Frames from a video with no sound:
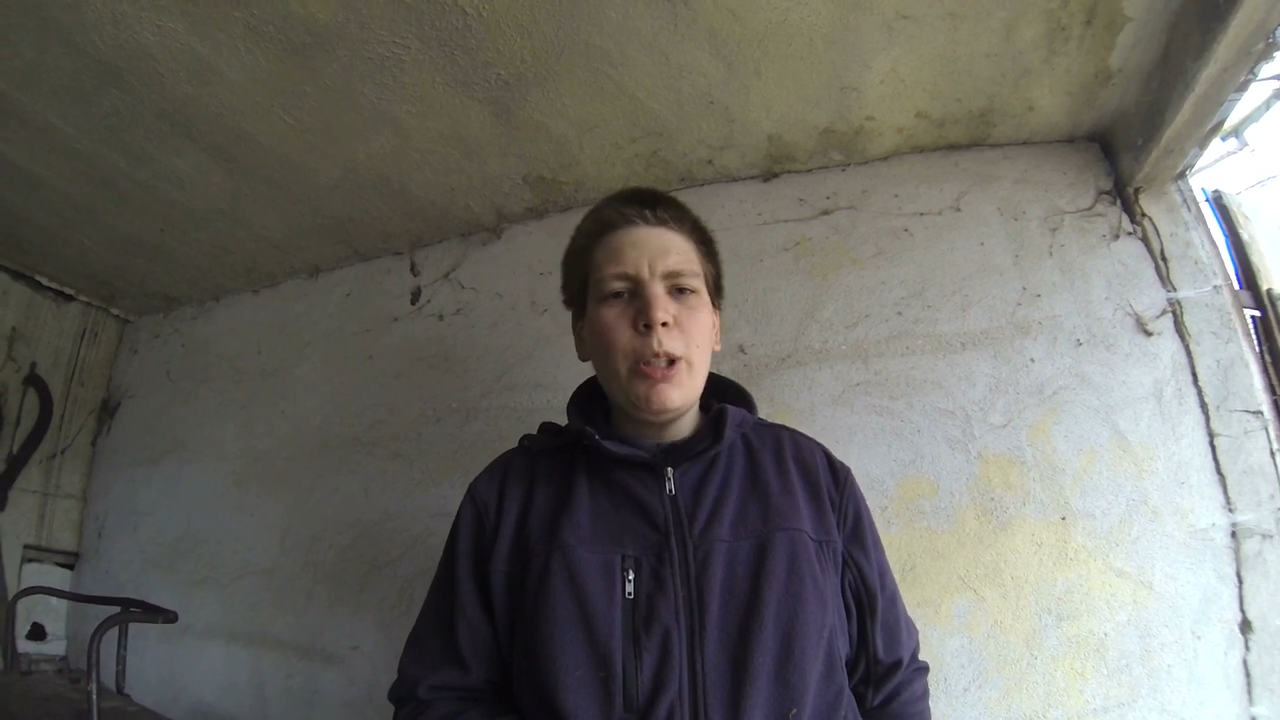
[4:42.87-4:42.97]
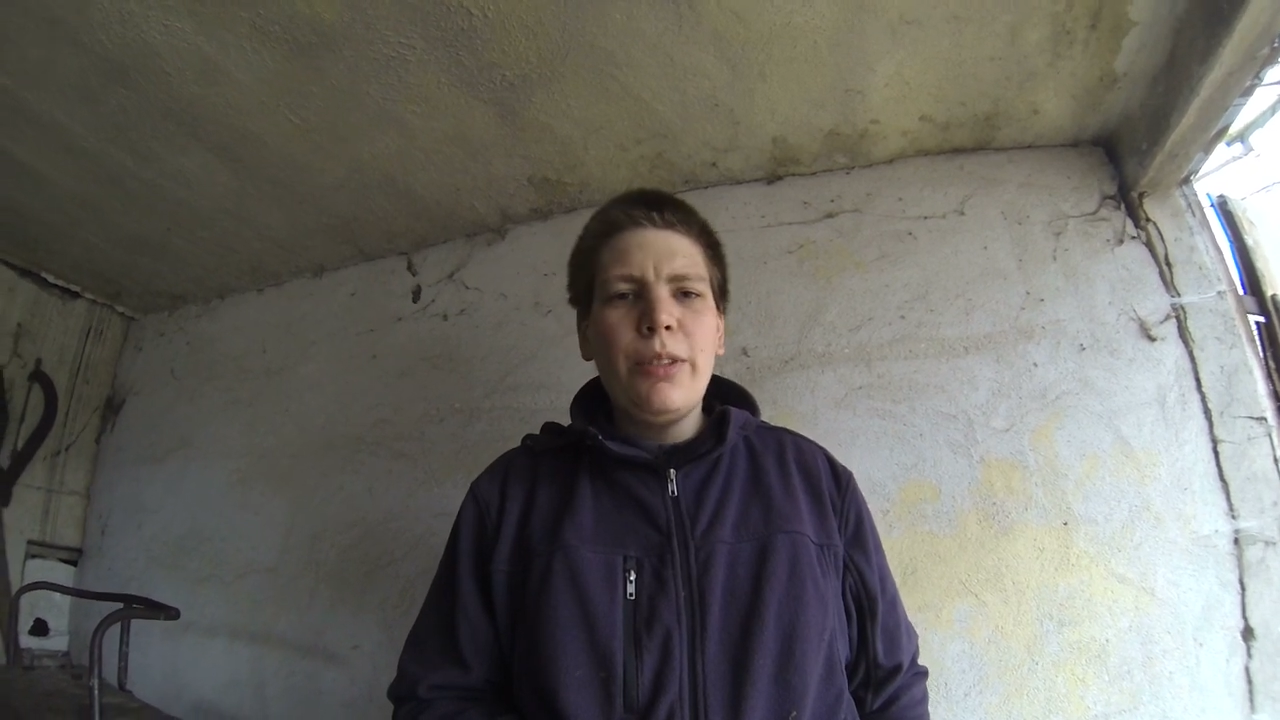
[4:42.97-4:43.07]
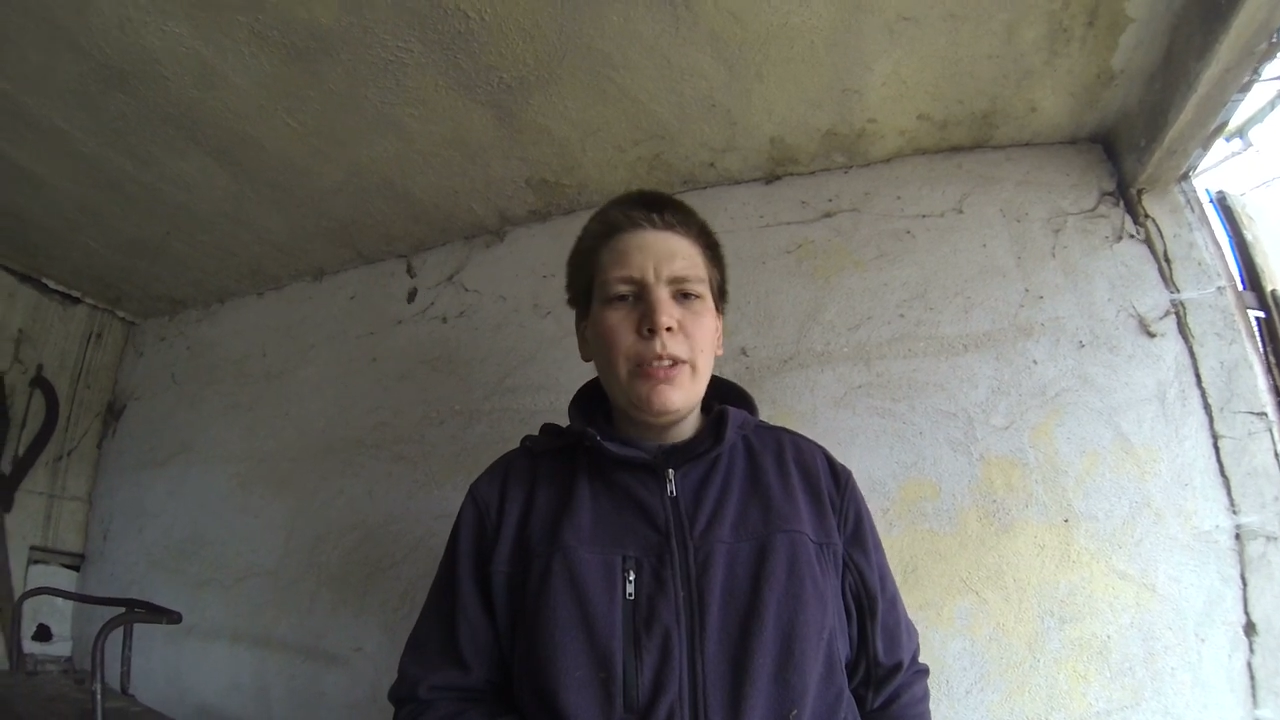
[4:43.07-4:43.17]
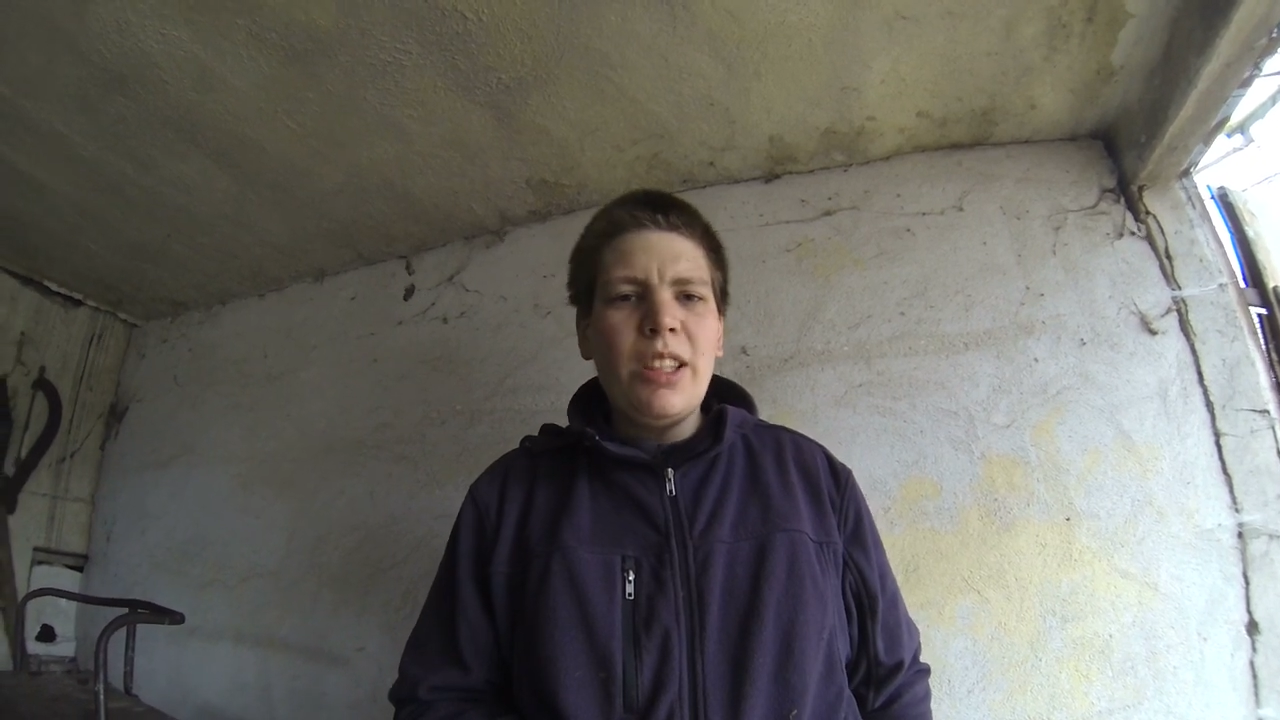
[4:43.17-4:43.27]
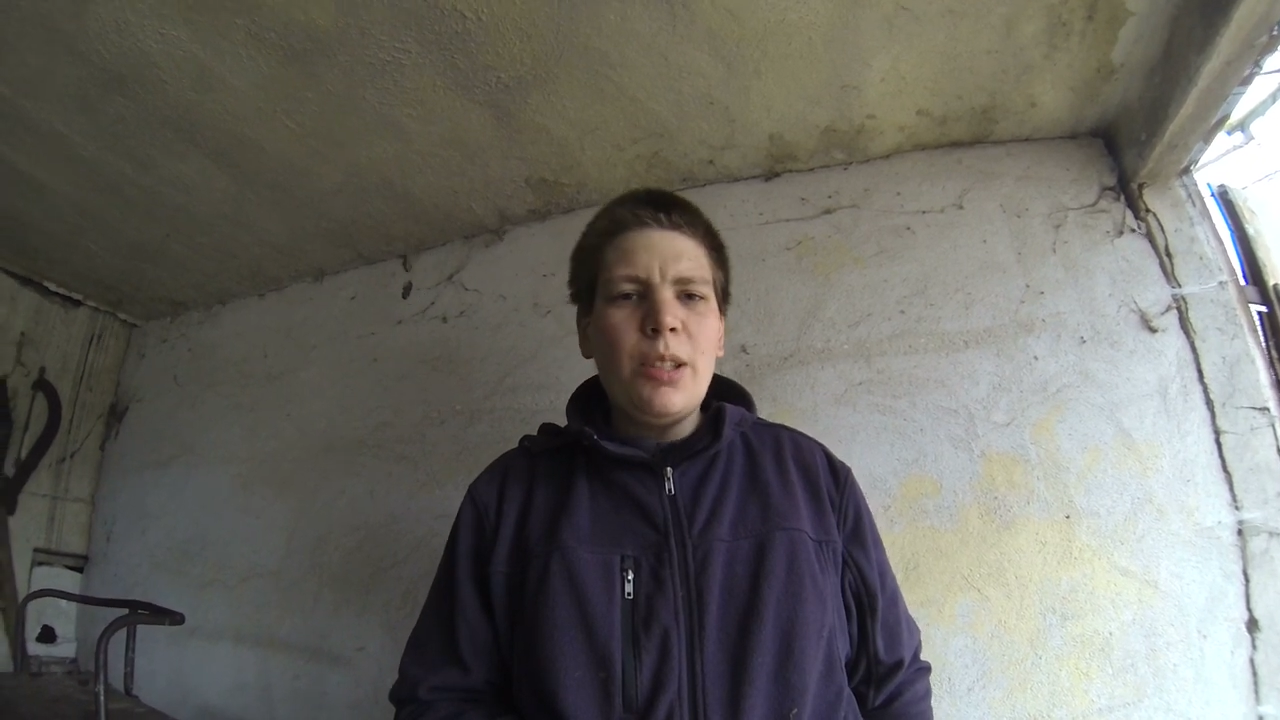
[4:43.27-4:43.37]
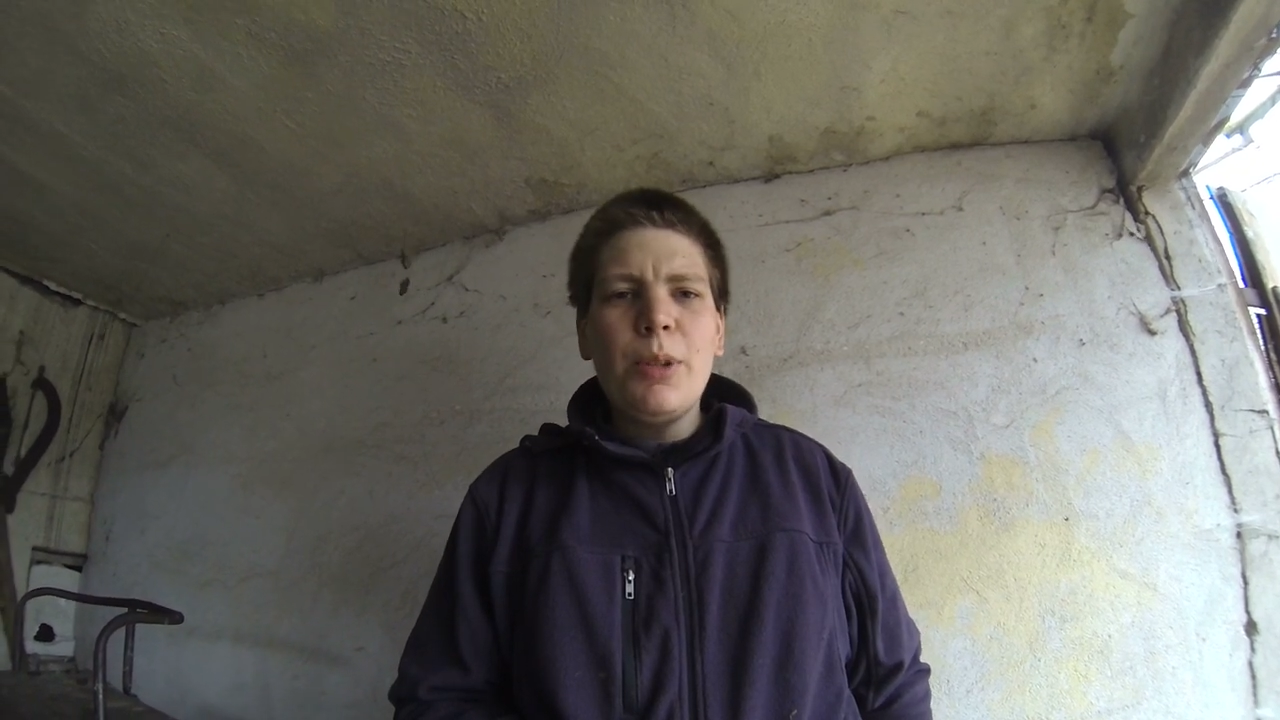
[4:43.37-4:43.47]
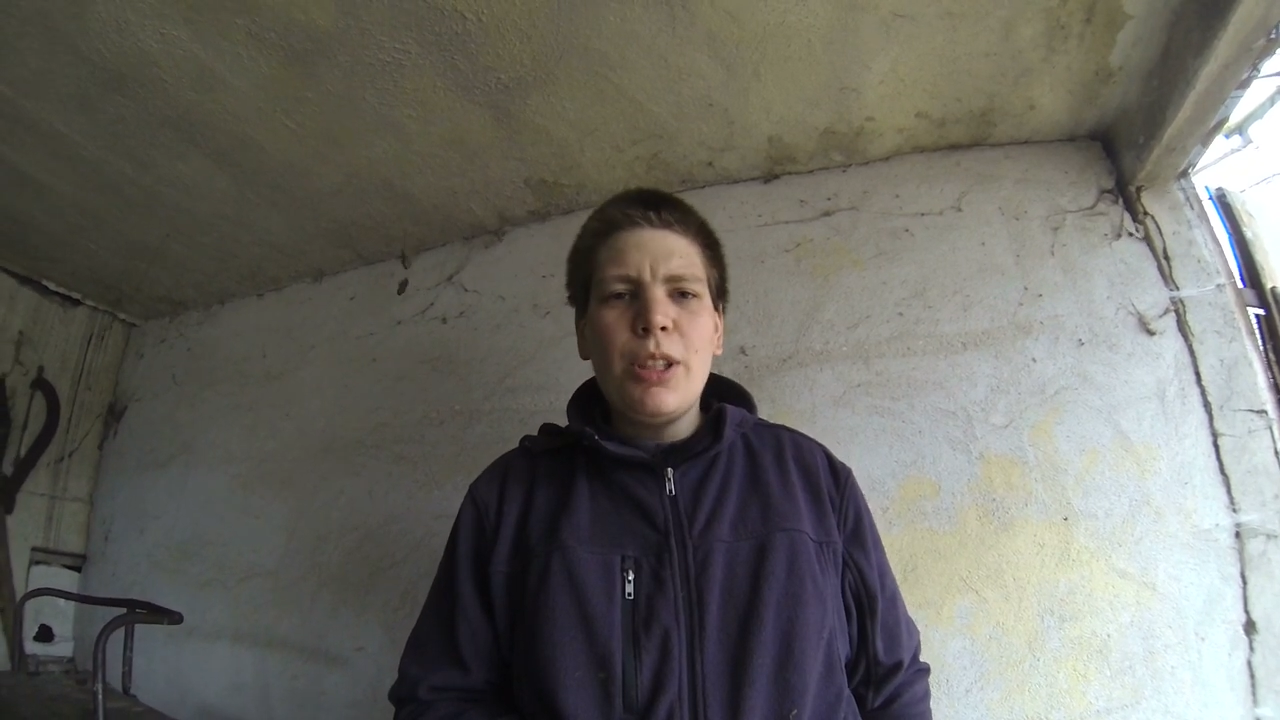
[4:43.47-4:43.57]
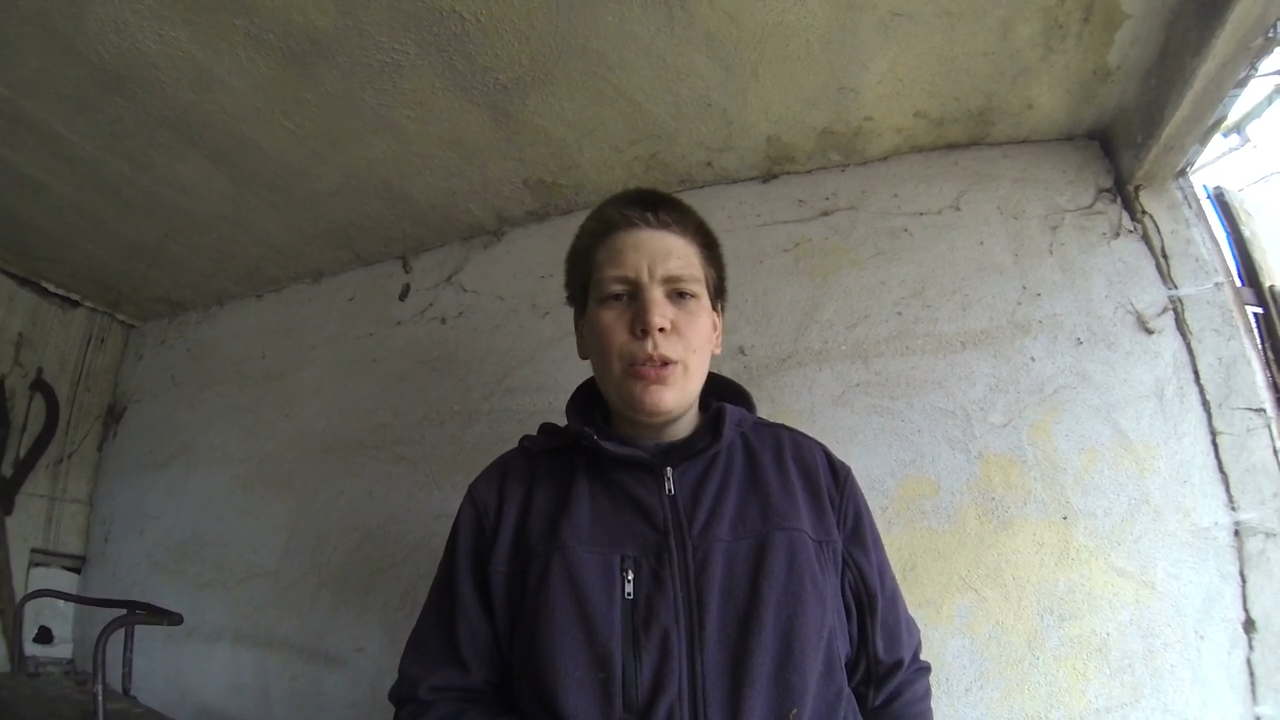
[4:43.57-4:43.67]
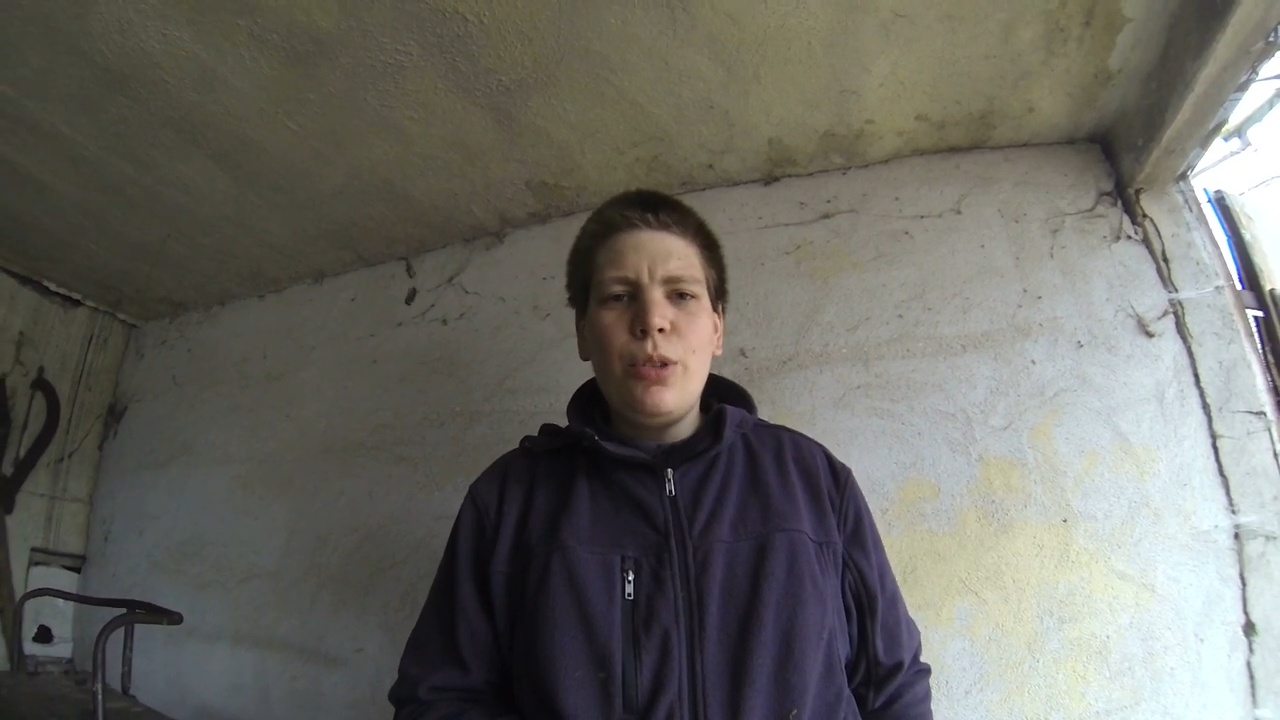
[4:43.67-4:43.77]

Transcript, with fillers: Gewissensbisse